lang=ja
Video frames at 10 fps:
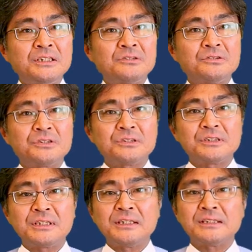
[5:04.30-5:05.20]
チと10
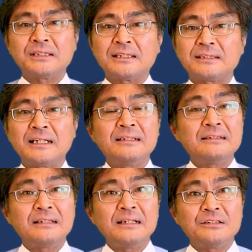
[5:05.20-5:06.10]
センチが
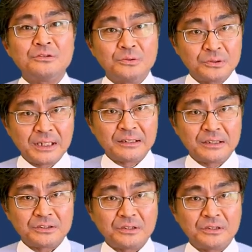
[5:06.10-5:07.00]
3対5なん
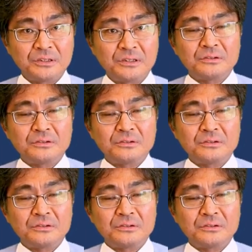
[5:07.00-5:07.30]
でしょう。